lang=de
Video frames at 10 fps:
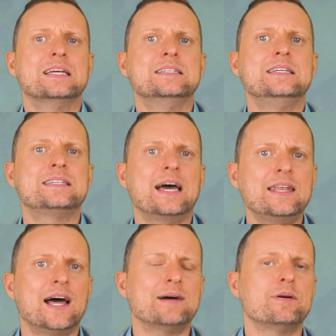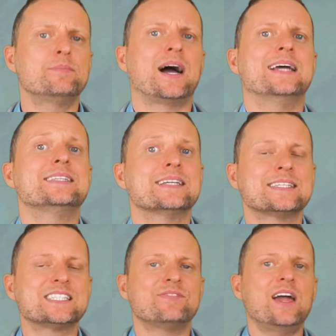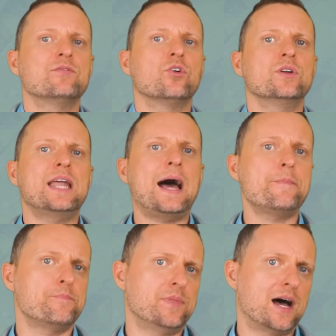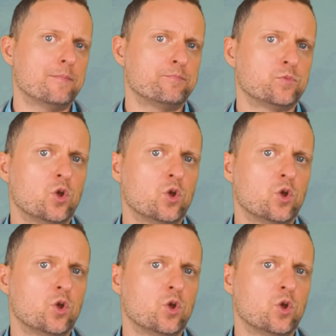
die dann aber bereits nach zwei Wochen abnahmen.